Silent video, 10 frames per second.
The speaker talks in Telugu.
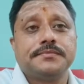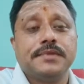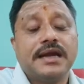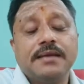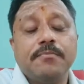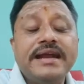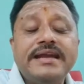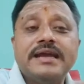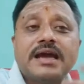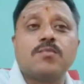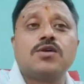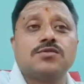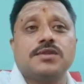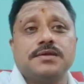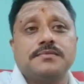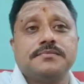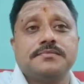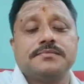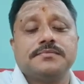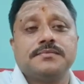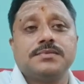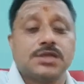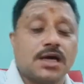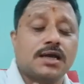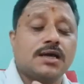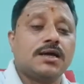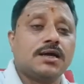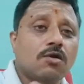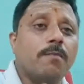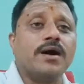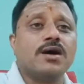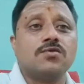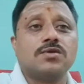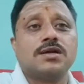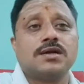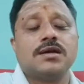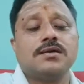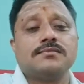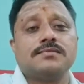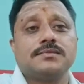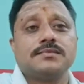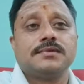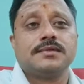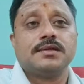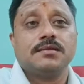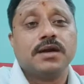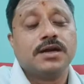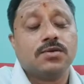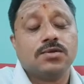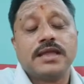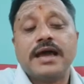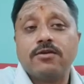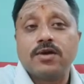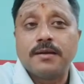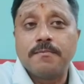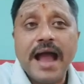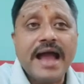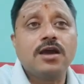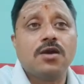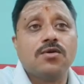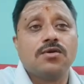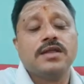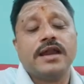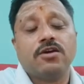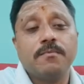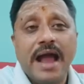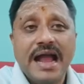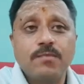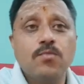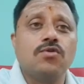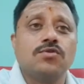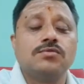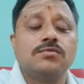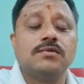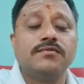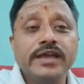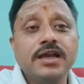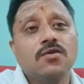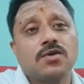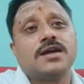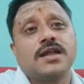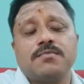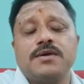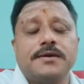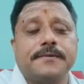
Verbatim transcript: అంటే బయటికి కనబడుతుంది చాలా గొప్పగా ఉన్నట్టుగా బట్ దాని యొక్క బ్యాక్గ్రౌండ్ దాని యొక్క బ్యాక్ బోన్ వీక్గా ఉన్నట్టు అనమాట